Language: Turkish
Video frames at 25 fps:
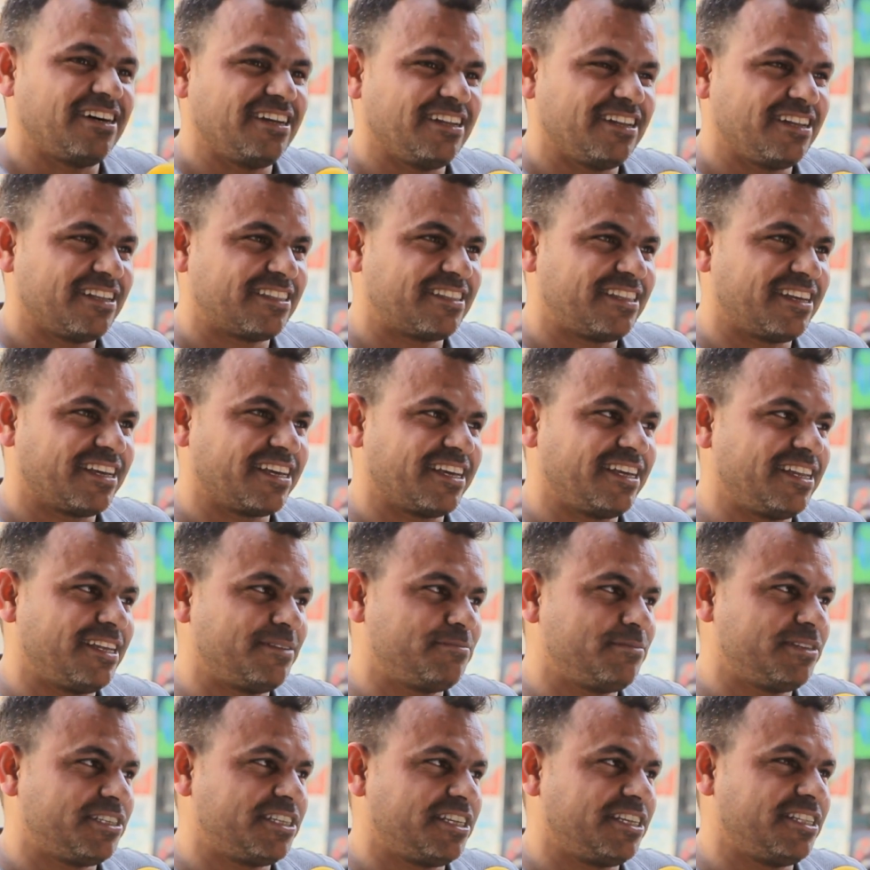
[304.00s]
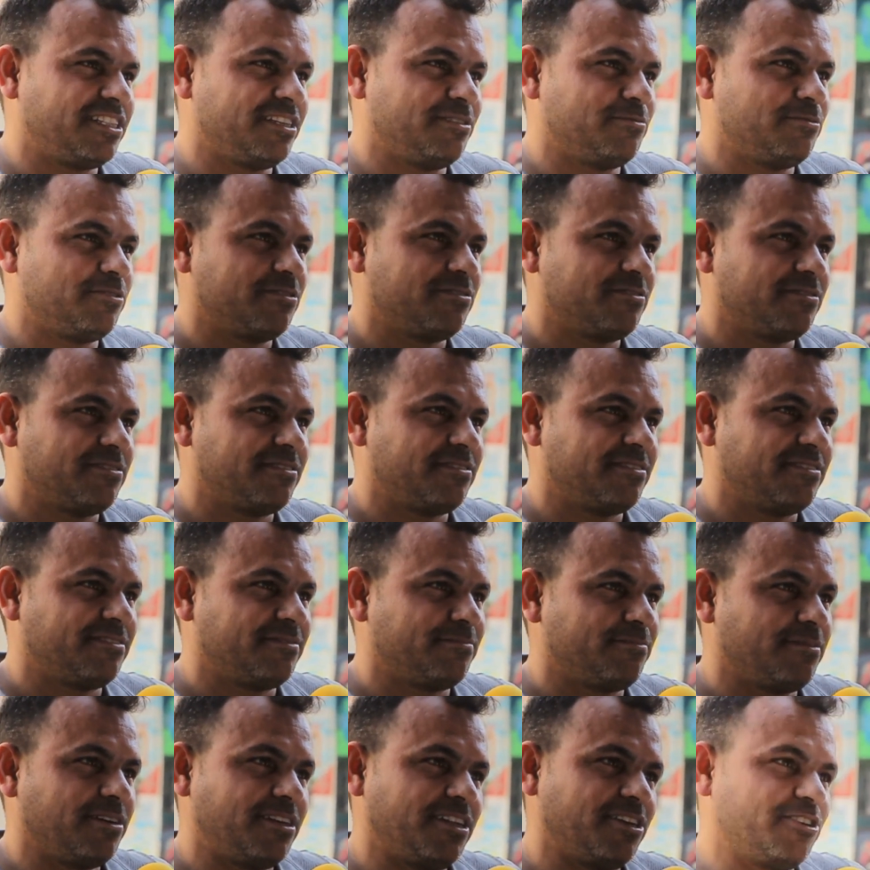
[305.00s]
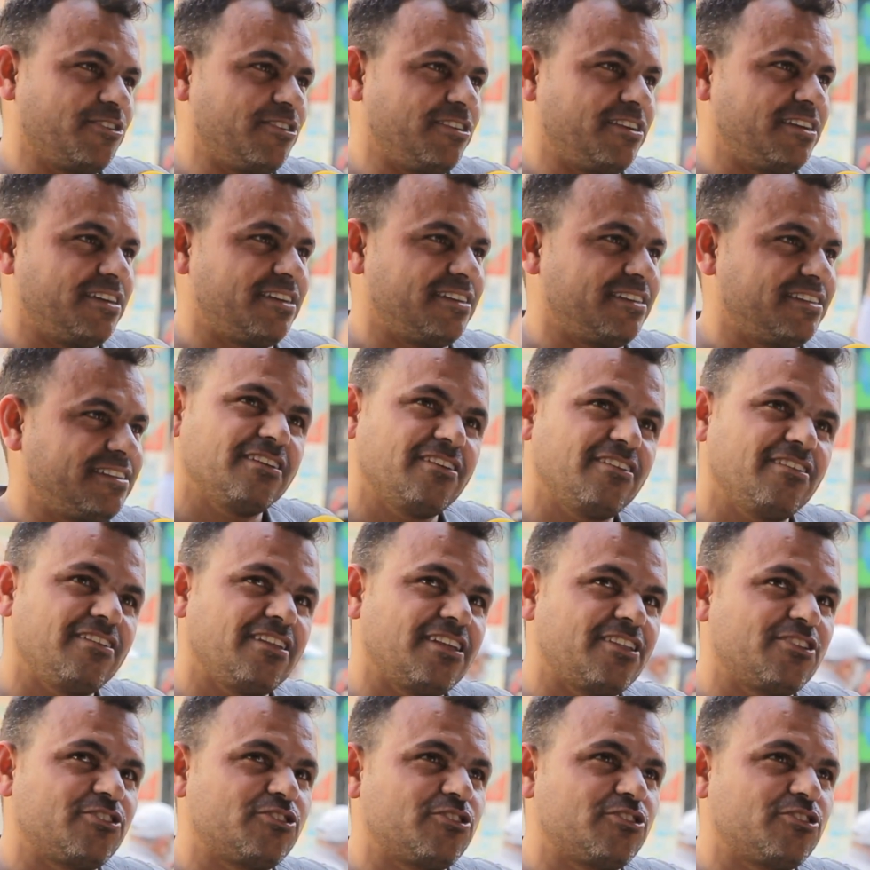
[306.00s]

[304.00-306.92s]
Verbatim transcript: Allah'tan gelen bir şeydir bu bana göre. Öyle